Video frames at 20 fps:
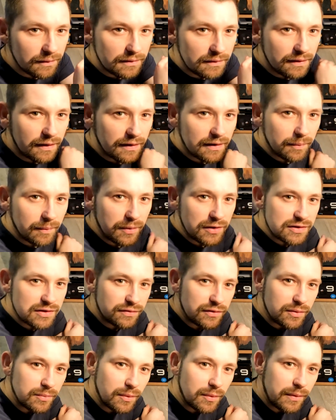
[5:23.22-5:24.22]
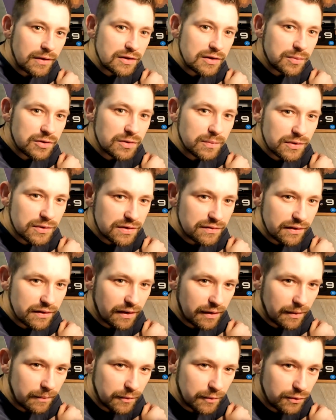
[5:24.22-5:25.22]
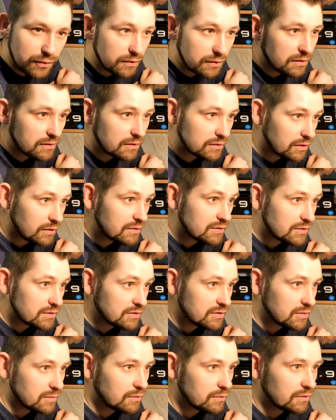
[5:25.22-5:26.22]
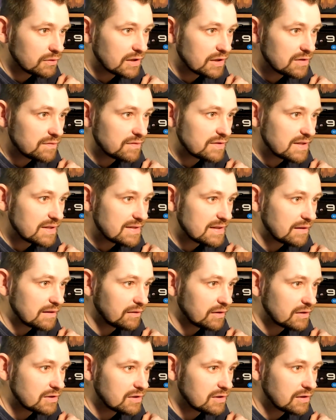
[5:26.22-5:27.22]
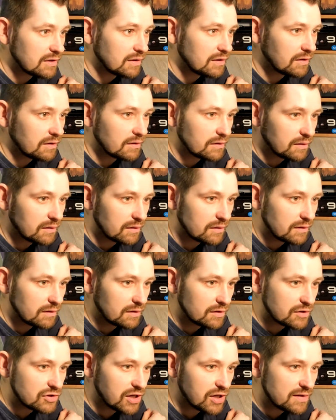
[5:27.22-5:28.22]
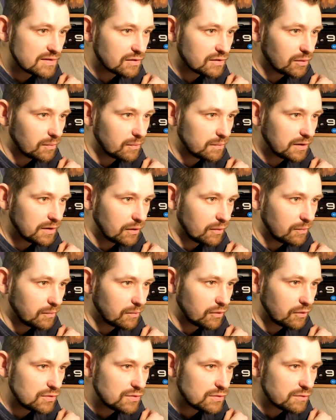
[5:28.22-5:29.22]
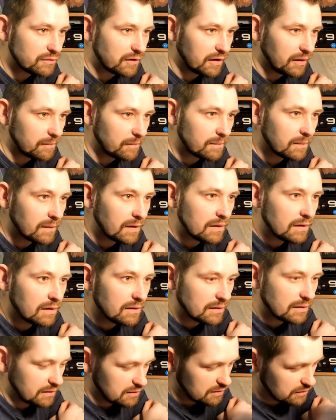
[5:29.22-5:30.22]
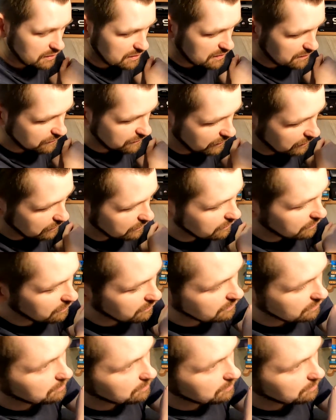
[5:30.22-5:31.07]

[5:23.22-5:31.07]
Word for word: na kamerze w tym momencie przymocowałem to coś, co było też w zestawie, czyli żeńską taką końcówkę. Także to jest fajna,